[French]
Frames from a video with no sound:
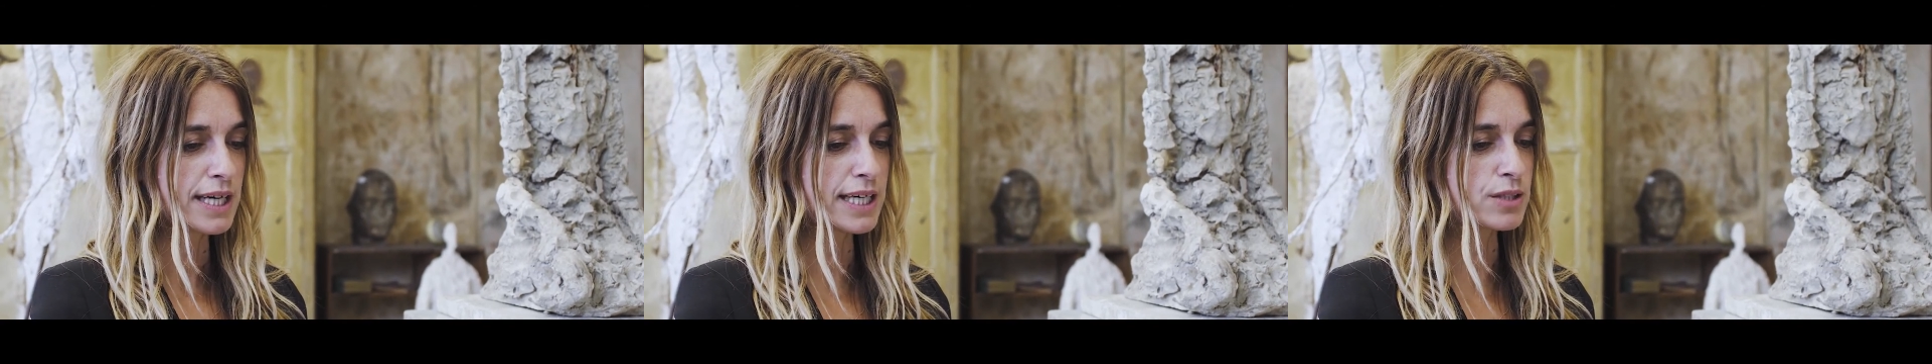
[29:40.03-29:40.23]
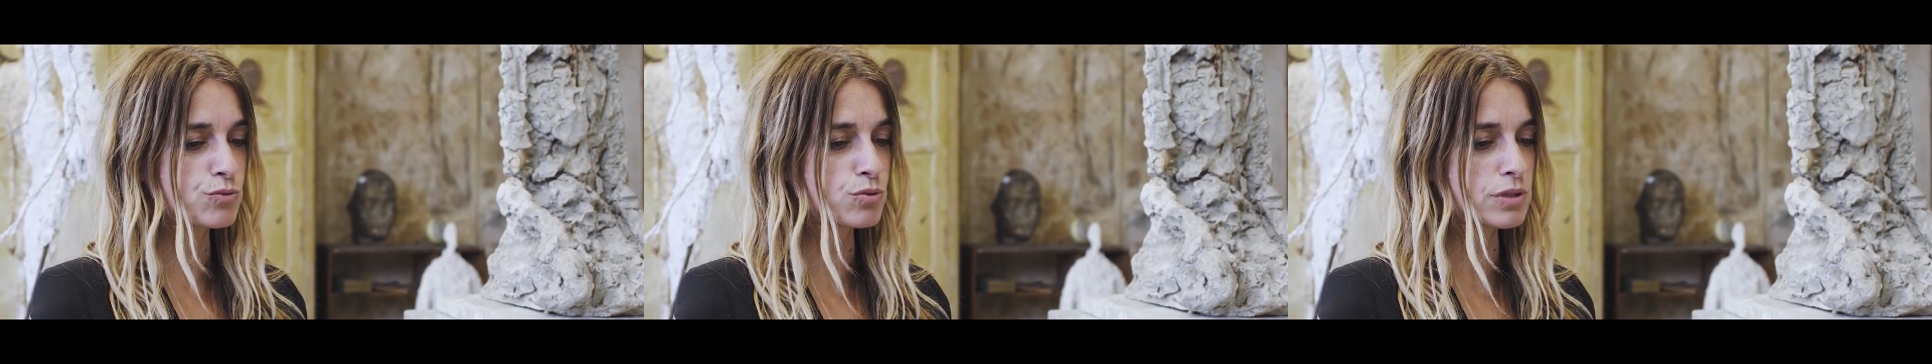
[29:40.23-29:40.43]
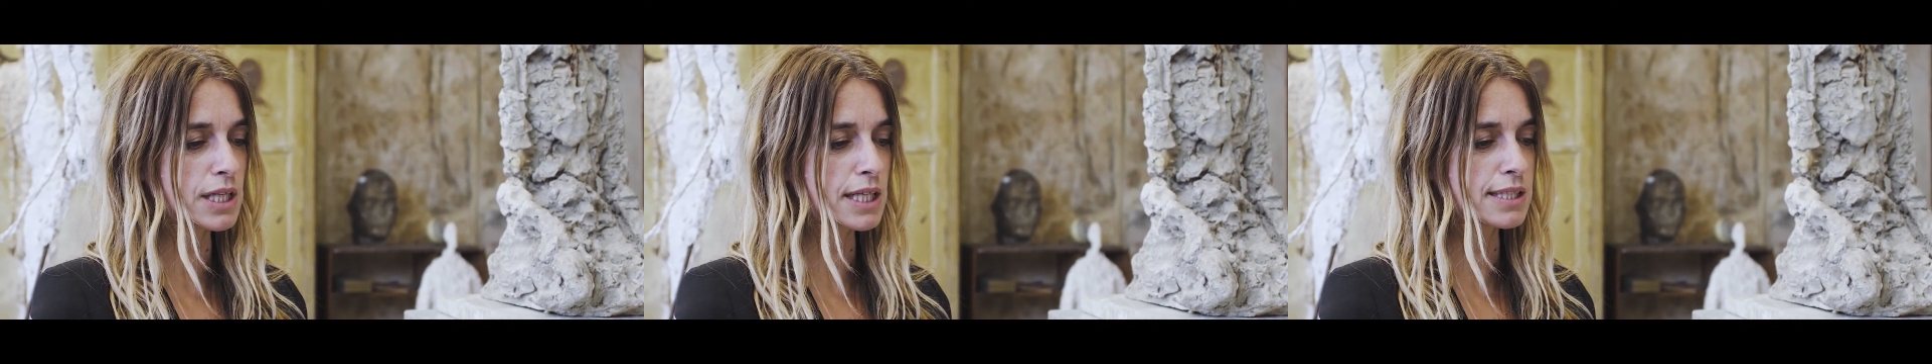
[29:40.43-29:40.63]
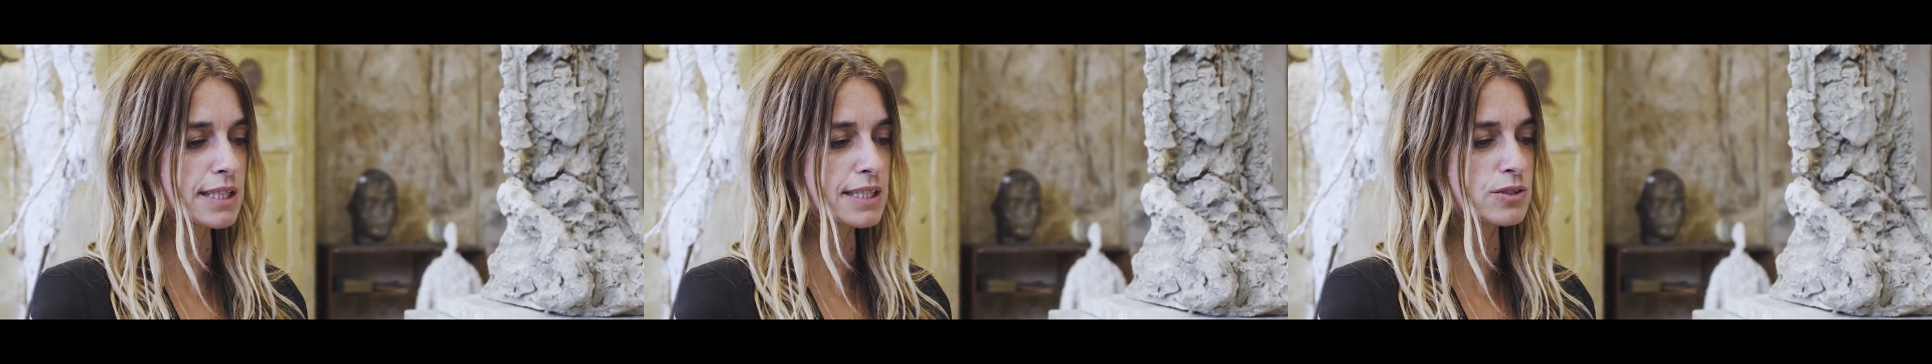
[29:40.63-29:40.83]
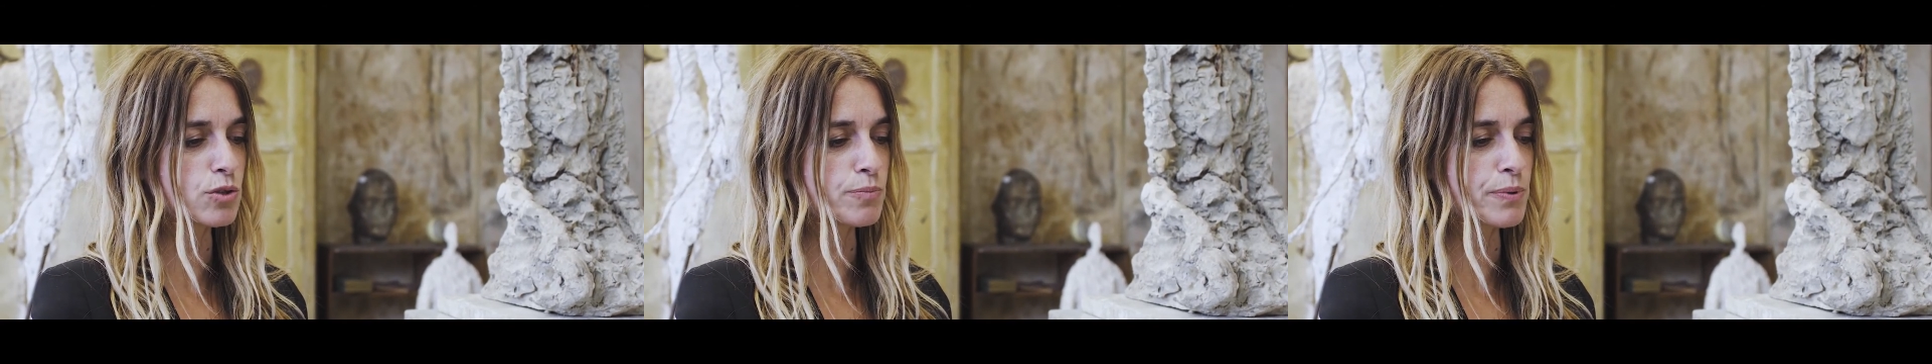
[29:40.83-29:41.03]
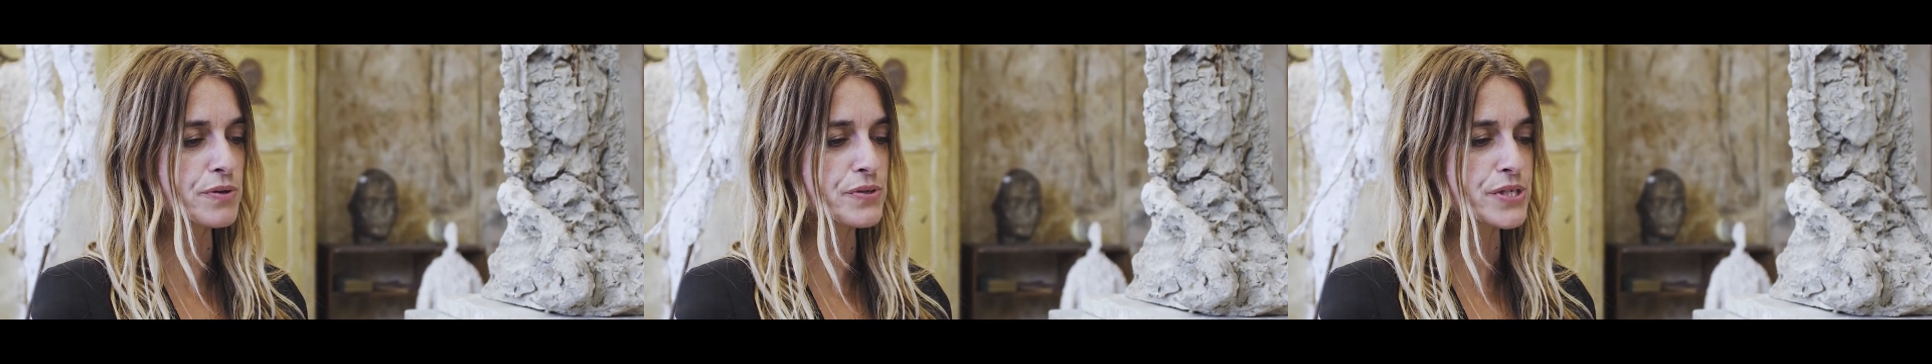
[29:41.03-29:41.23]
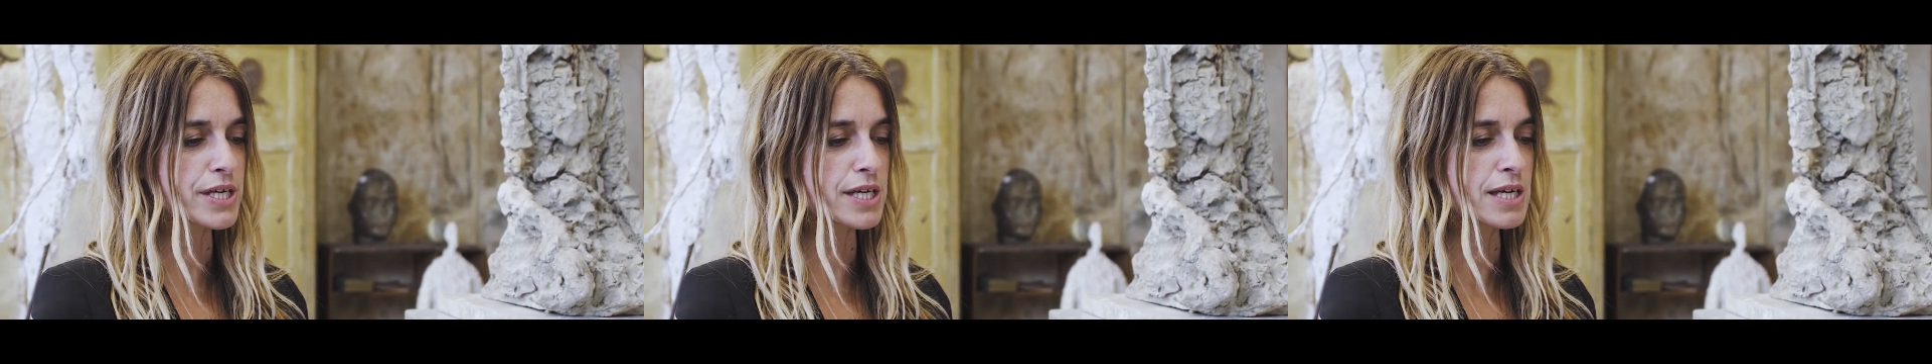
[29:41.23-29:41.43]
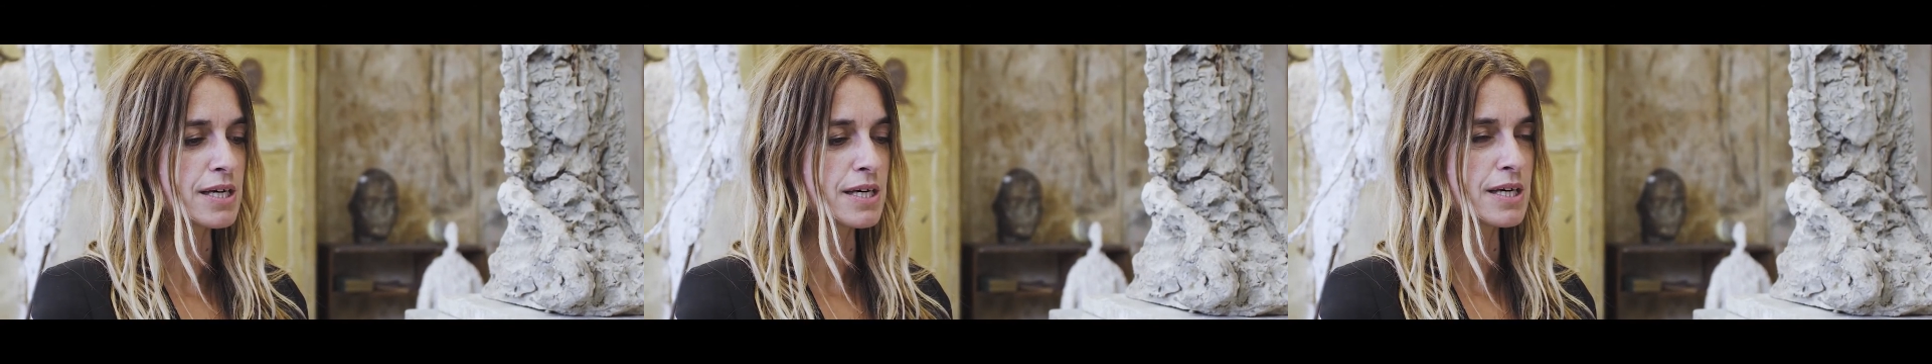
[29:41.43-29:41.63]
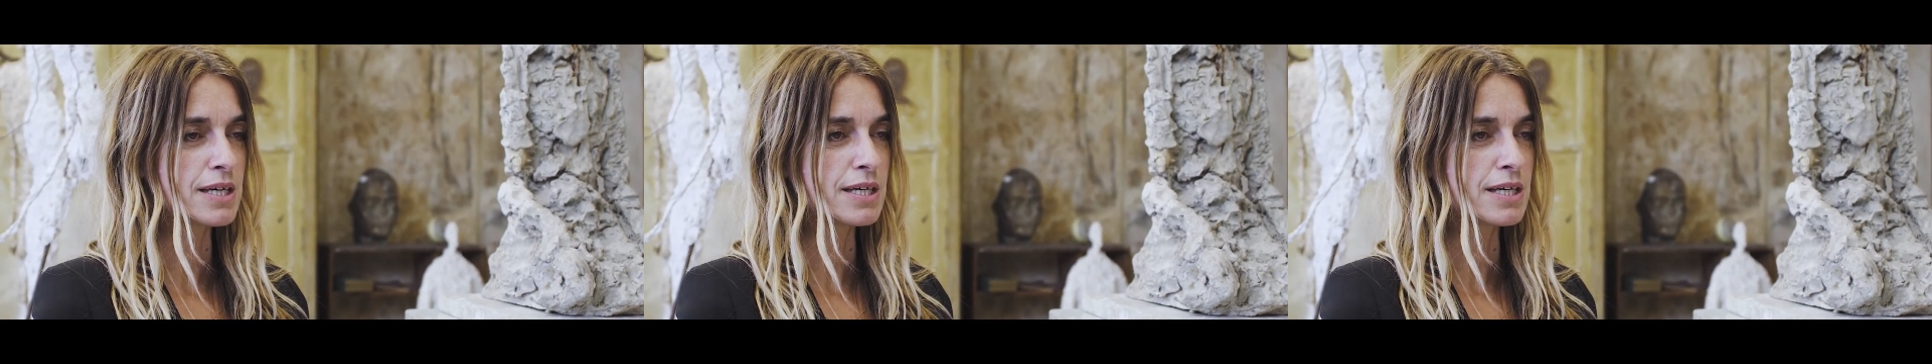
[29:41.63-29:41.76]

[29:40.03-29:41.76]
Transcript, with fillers: et toutes les tristes pensées